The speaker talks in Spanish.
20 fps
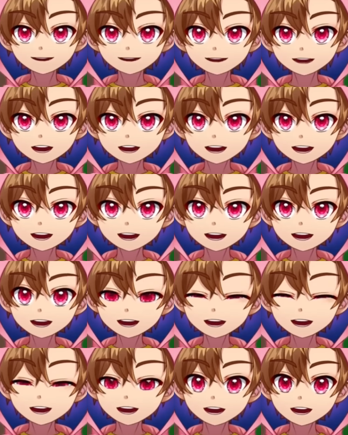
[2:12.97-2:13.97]

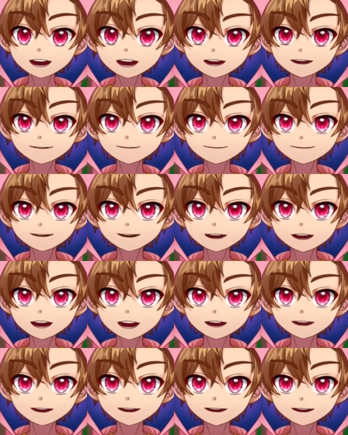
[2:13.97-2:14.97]
Ah, hay un
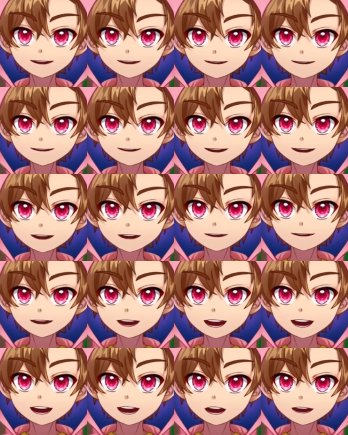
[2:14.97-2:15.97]
pollito. Y un
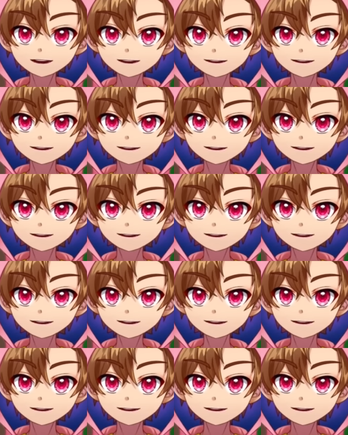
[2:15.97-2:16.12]
gallito.